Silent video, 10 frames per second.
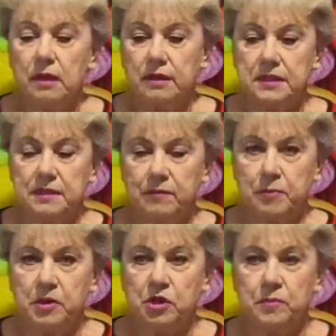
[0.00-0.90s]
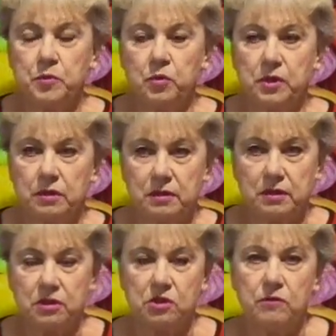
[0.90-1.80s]
если вы прищепнете этот
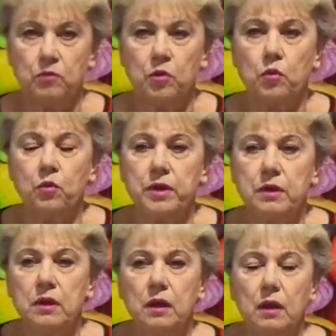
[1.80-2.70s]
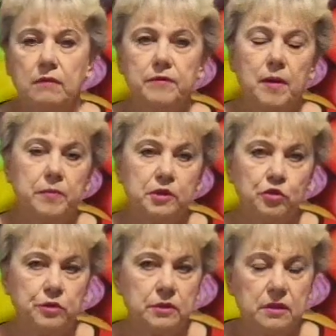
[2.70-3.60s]
стержневой корень, вы
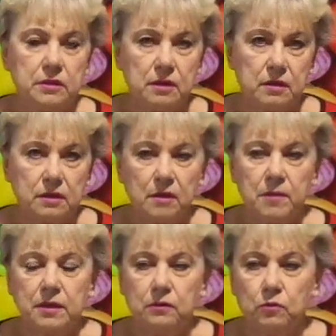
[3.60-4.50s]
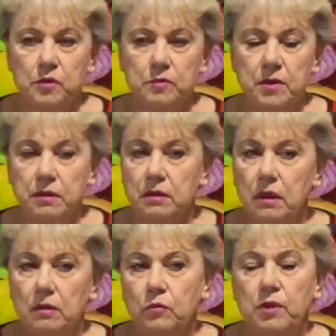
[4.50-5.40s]
обречете растение на медленную смерть.
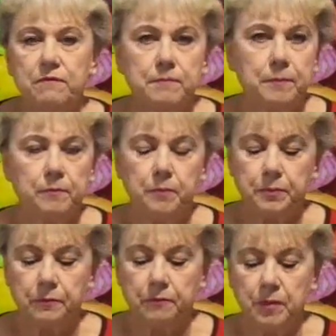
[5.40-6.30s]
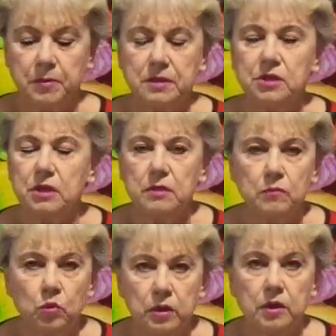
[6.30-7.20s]
Но я на протяжении
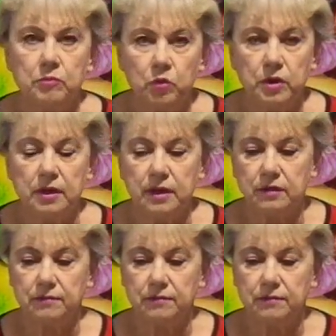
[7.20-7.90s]
многих-многих лет